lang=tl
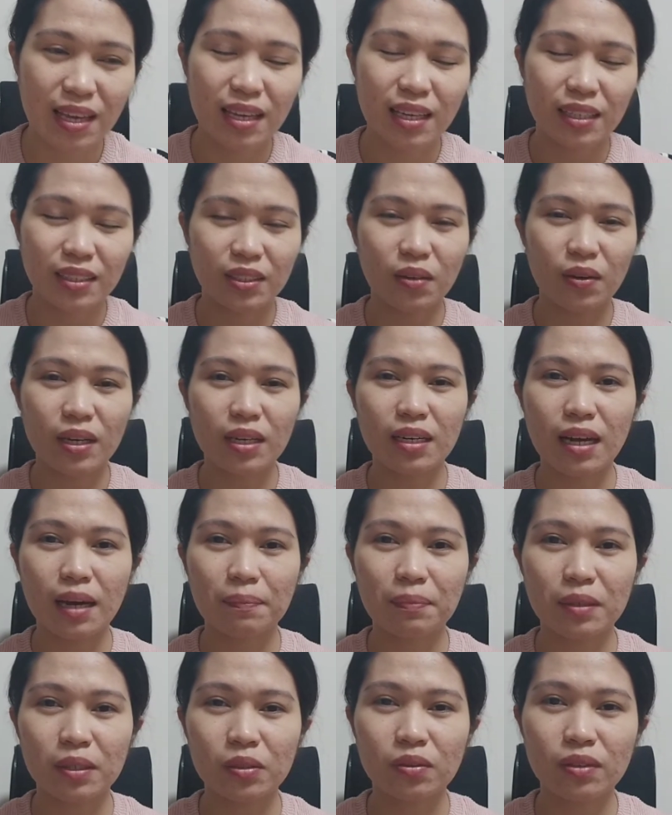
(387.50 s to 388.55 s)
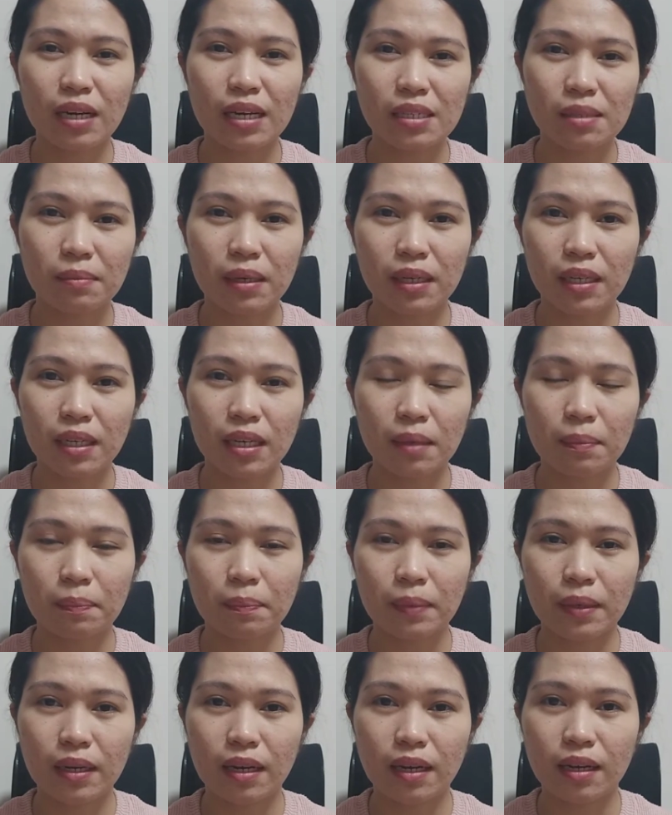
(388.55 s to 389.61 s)
So, ayun, after ko guys, mag-keep,
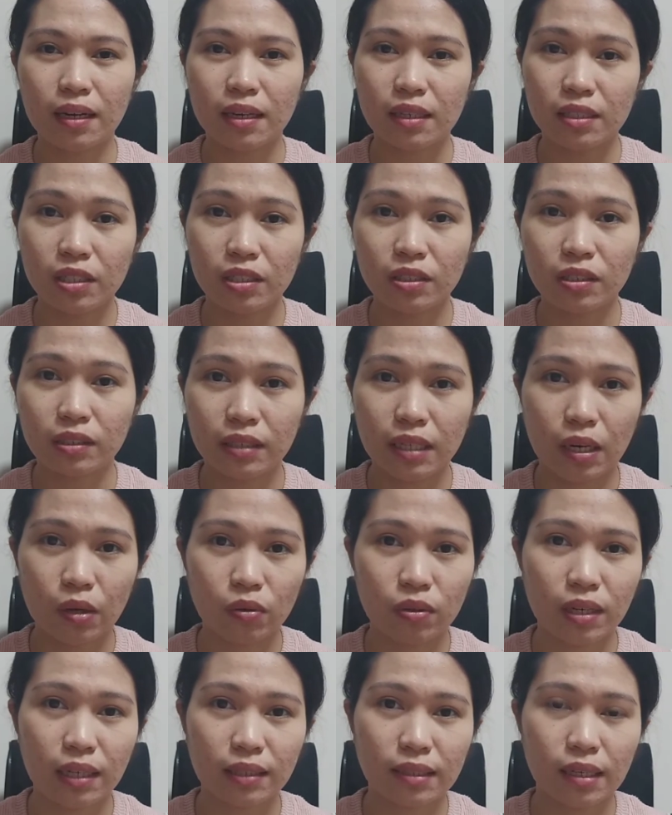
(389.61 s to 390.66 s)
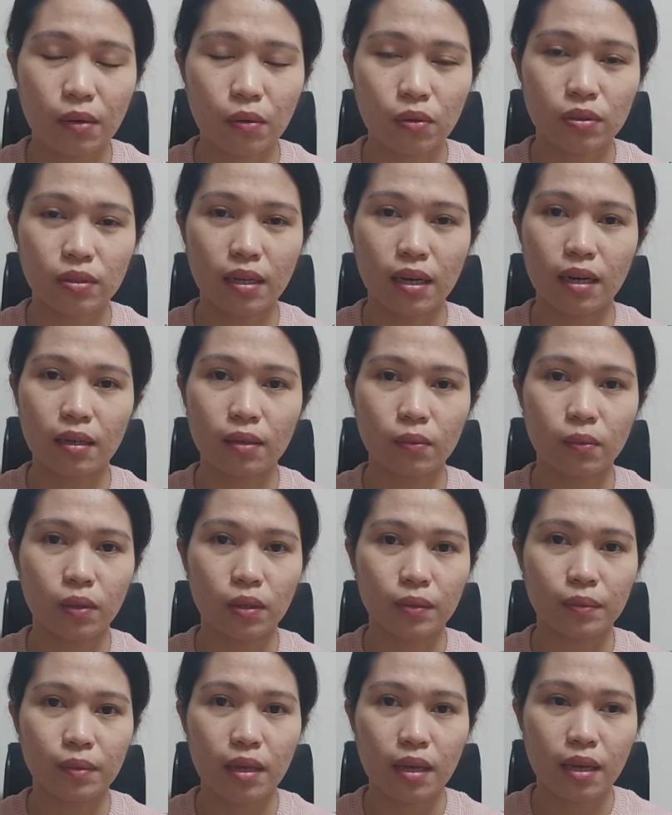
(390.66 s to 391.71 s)
pina-register na ako ng asawa ko sa
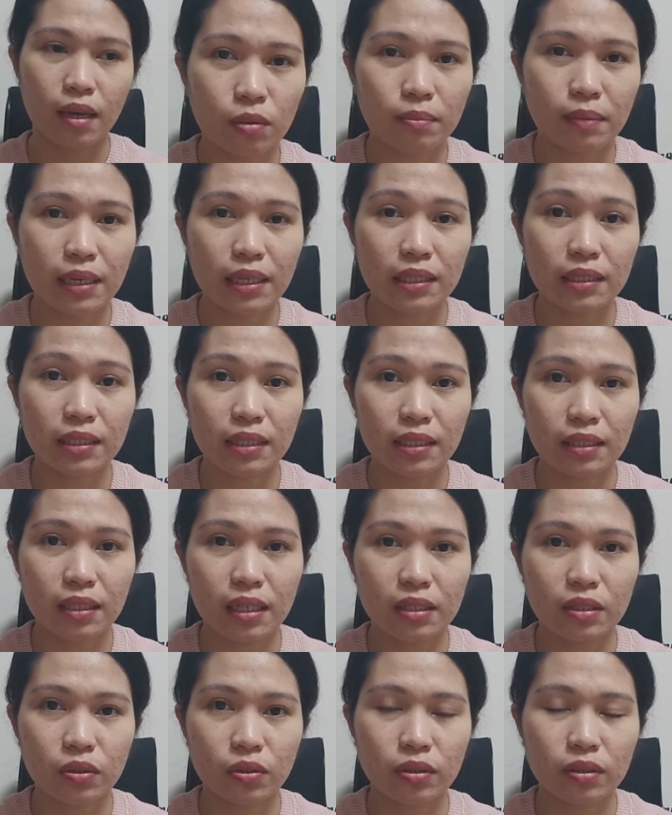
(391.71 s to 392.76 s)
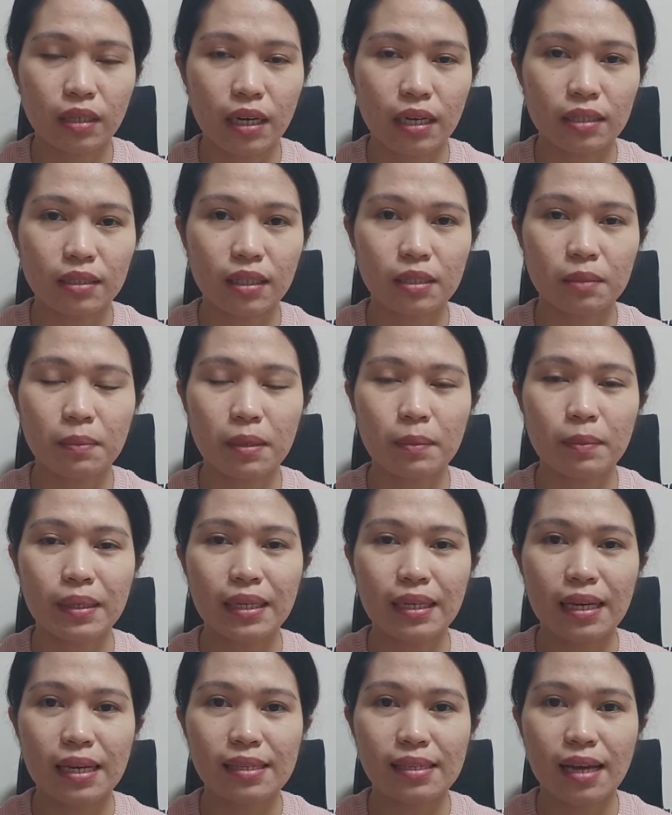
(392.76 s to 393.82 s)
Hagwon. Bali, 3 days yun guys. Tapos may
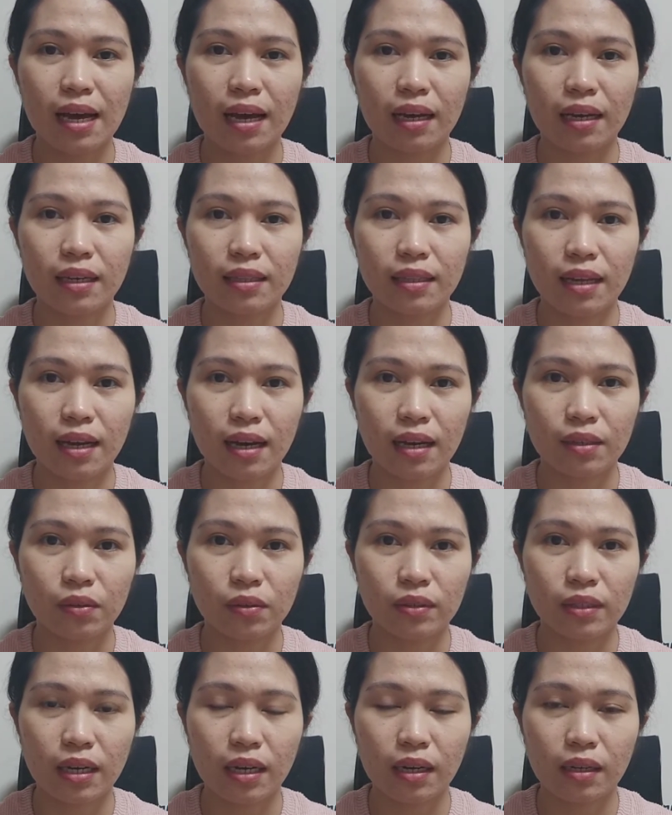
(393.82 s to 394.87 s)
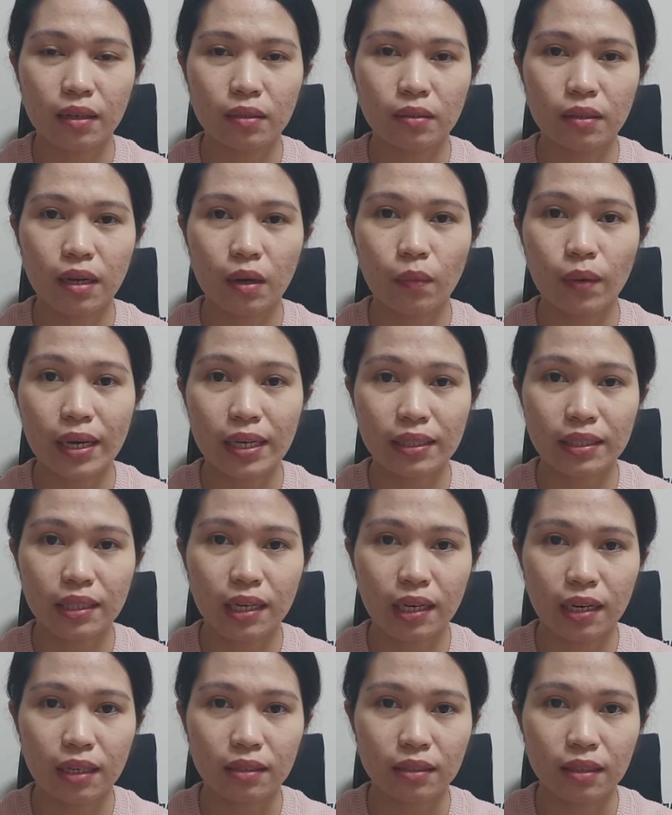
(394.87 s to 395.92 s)
binigay sa akin na ano, na, na white
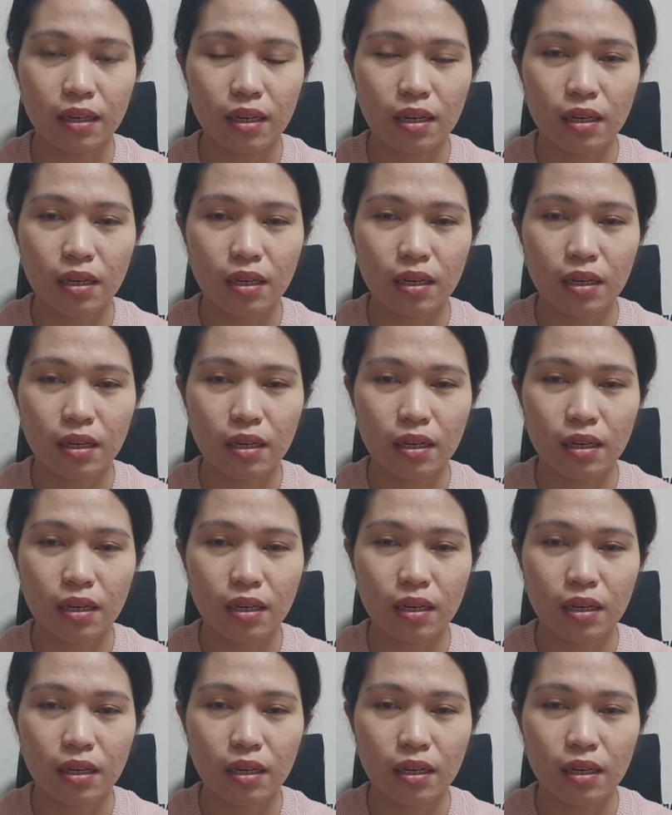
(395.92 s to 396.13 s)
card.